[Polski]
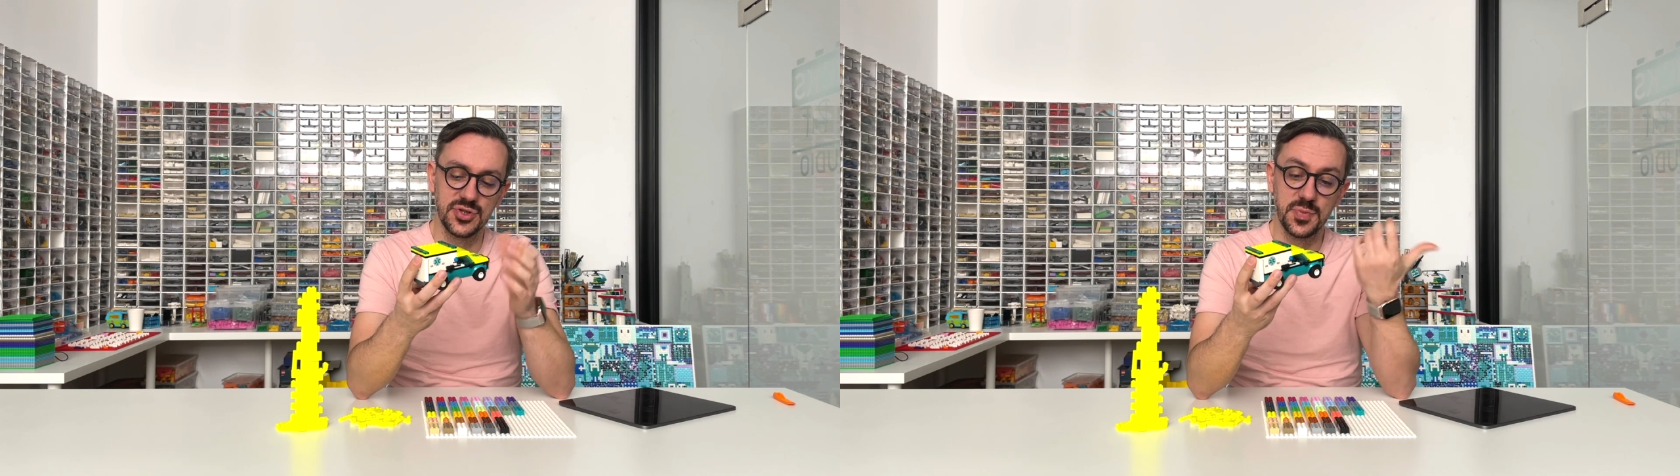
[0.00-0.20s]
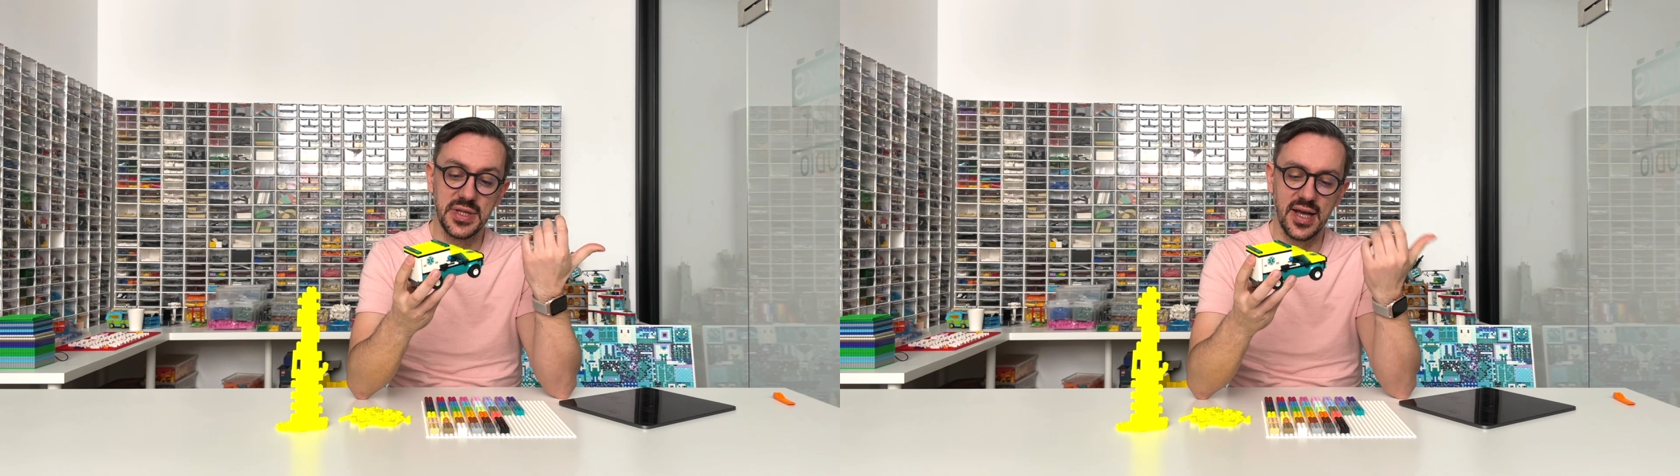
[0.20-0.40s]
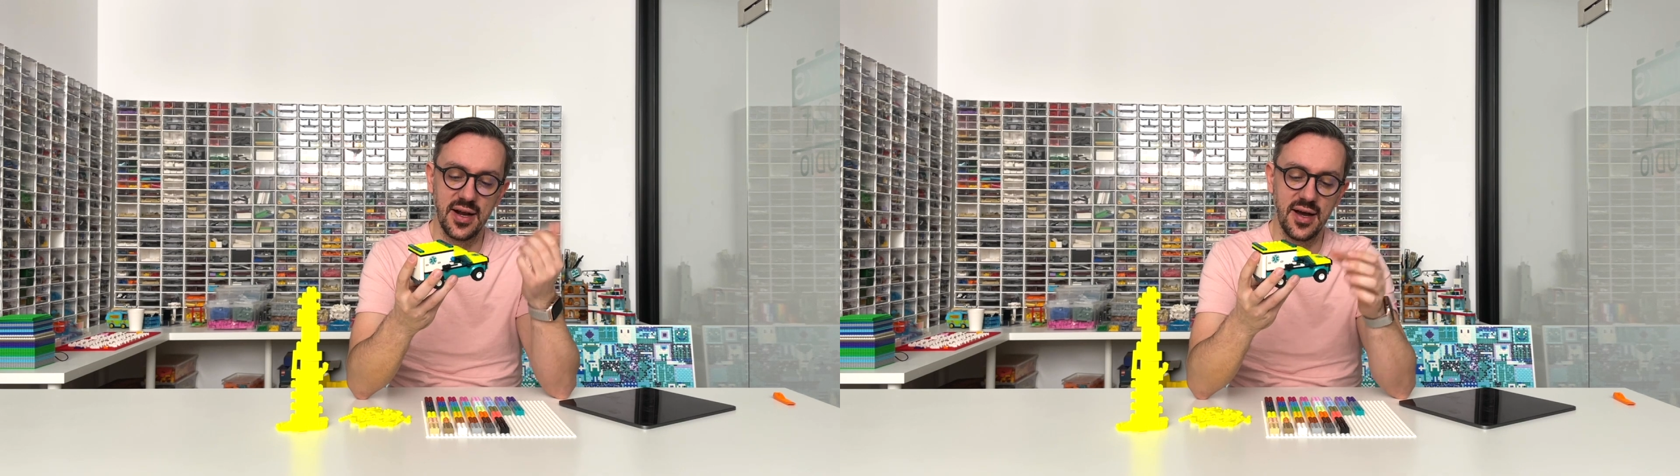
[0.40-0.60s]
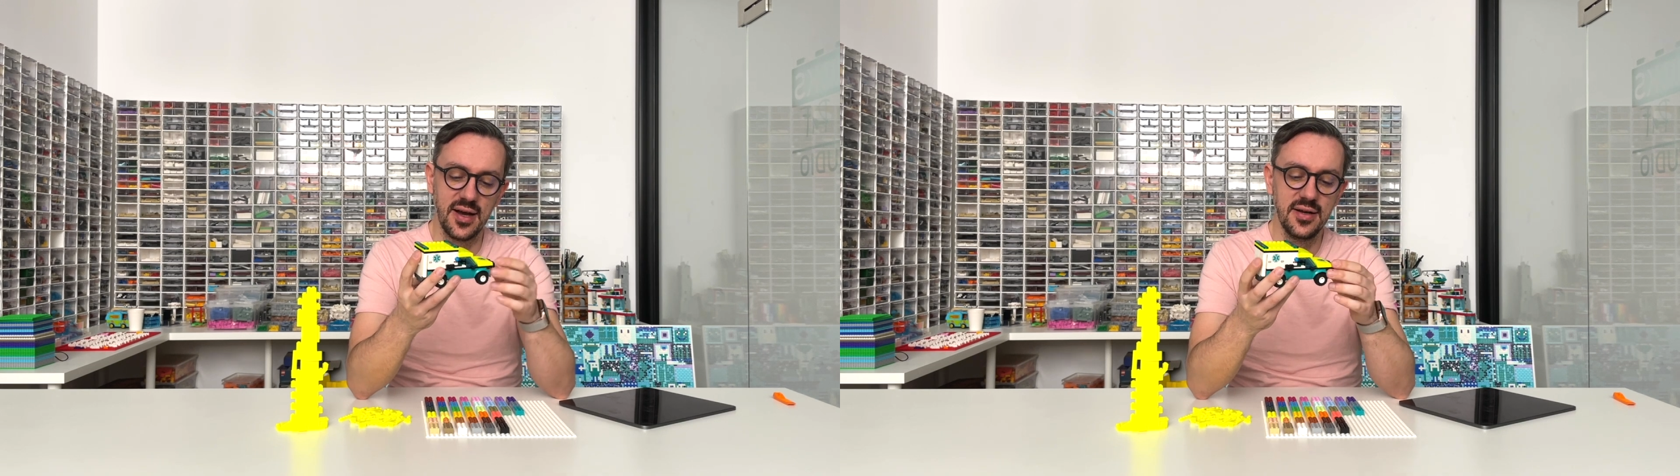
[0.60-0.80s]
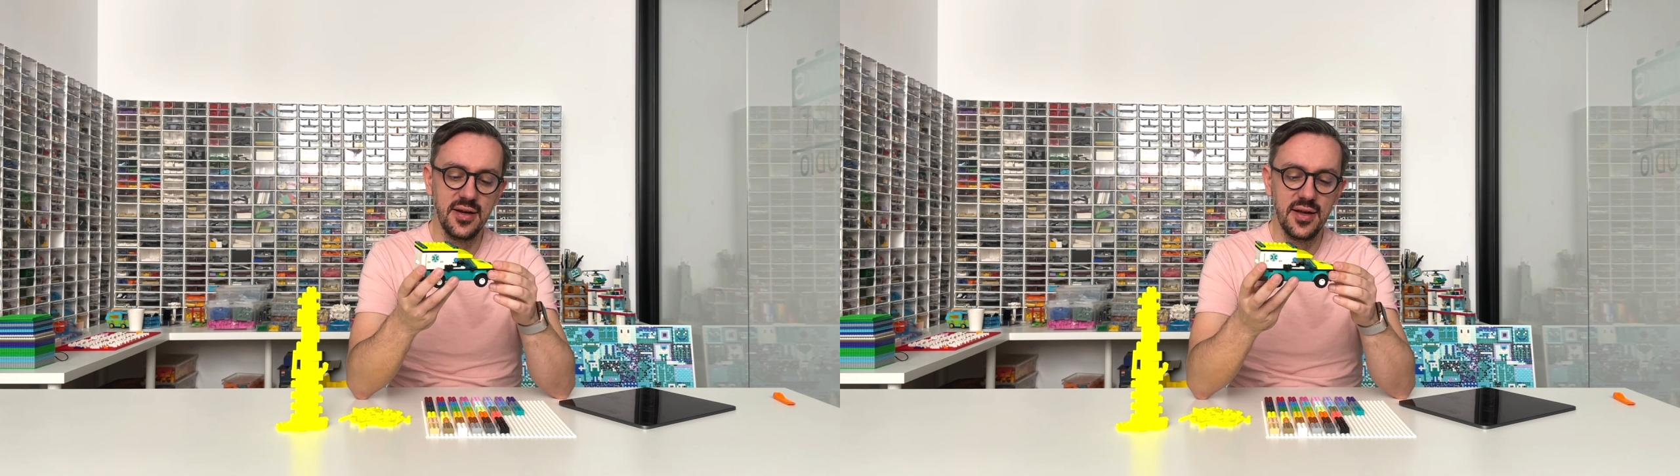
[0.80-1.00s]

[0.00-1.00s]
szpitala